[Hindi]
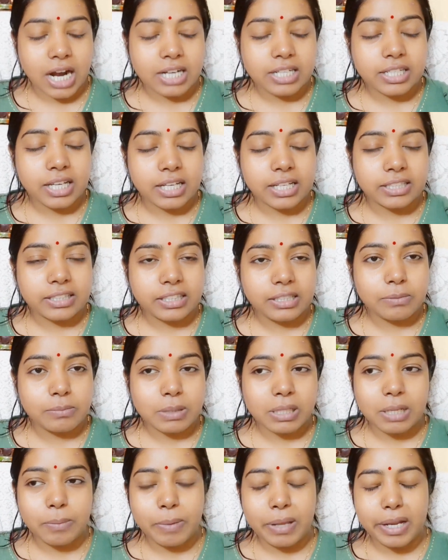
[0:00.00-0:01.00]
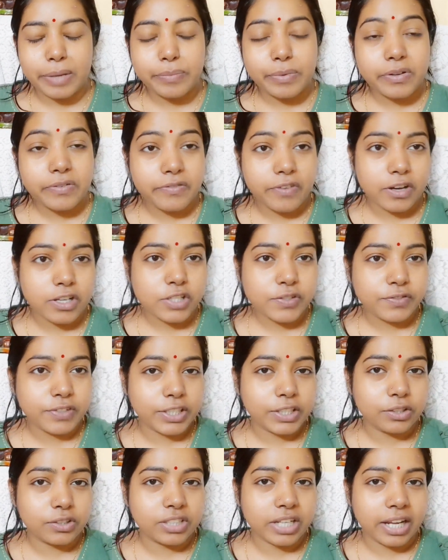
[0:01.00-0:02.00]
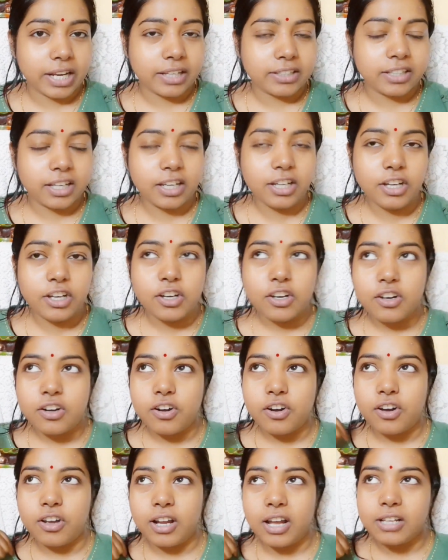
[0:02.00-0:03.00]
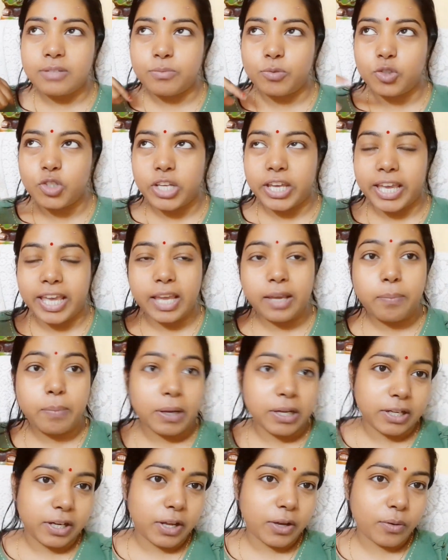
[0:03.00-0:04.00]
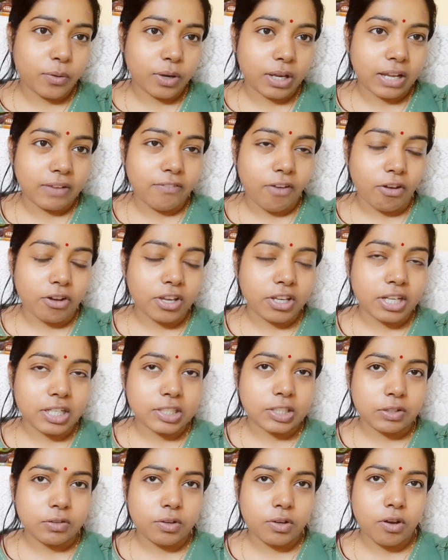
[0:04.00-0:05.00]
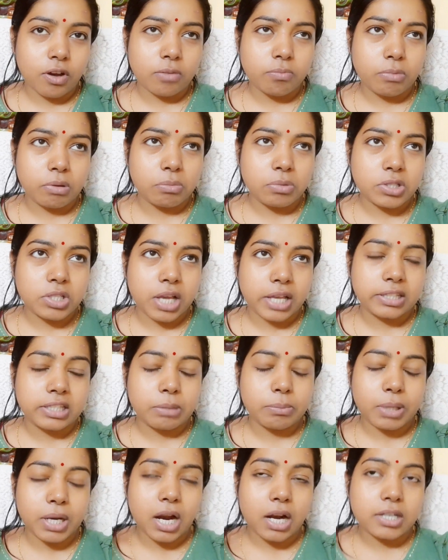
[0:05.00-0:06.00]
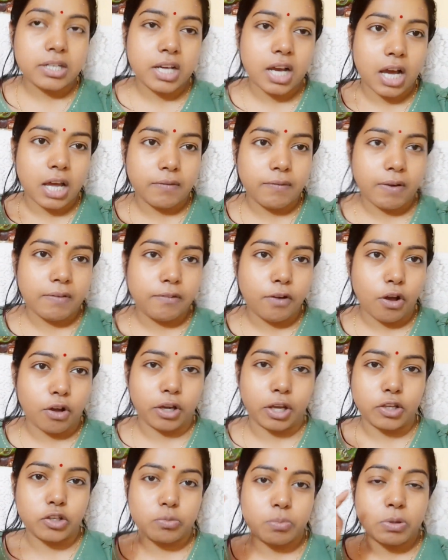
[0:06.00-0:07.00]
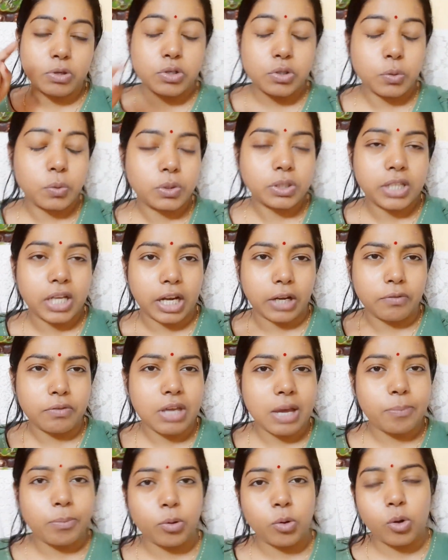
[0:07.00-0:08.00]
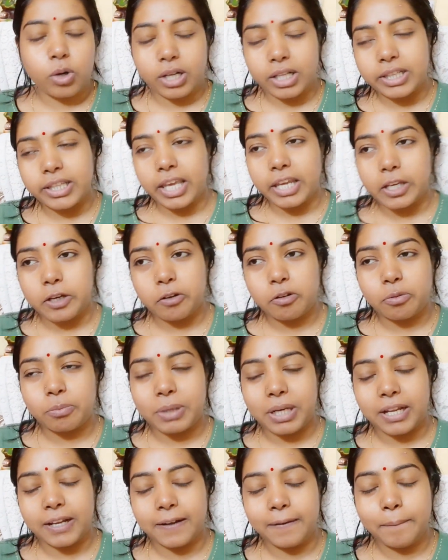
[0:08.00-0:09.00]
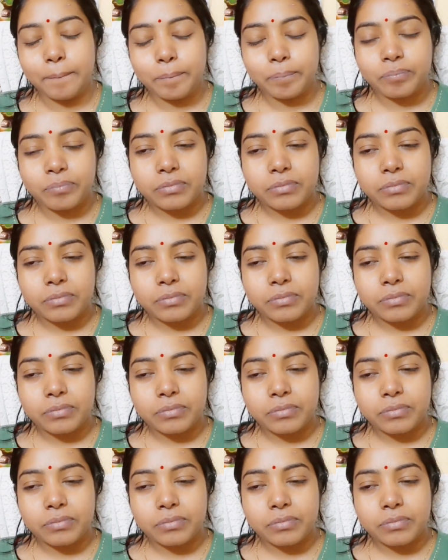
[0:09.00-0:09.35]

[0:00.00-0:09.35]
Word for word: स्टार्ट करी थी मतलब मैंने अपना फर्स्ट वीडियो डाला था और आज मुझे एक महीने हो गए हैं ब्लॉगिंग करते हुए और मे भी शायद ये मेरा अठारहवा ब्लॉग है जो मैं शूट कर रही हूँ आप लोगों को कल देखने को मिलेगा